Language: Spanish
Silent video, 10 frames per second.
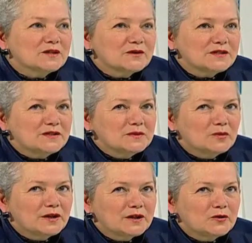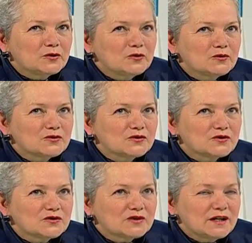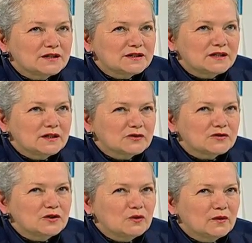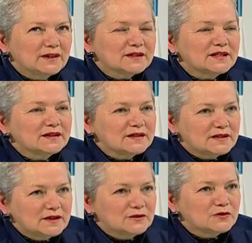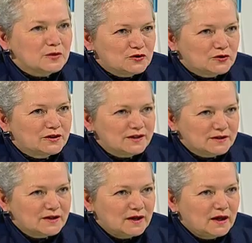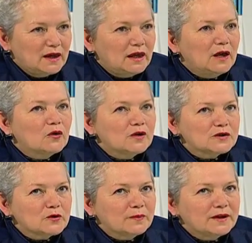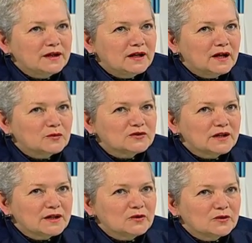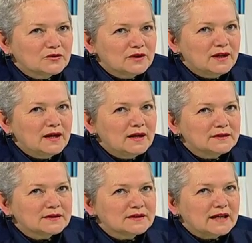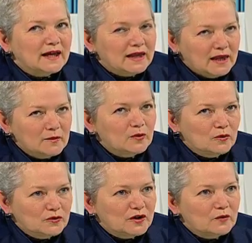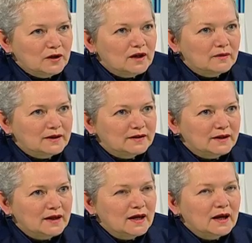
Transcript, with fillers: recibimos alrededor de unos 650, 700 millones y con eso apadrinamos alrededor de, aquí en Bogotá únicamente,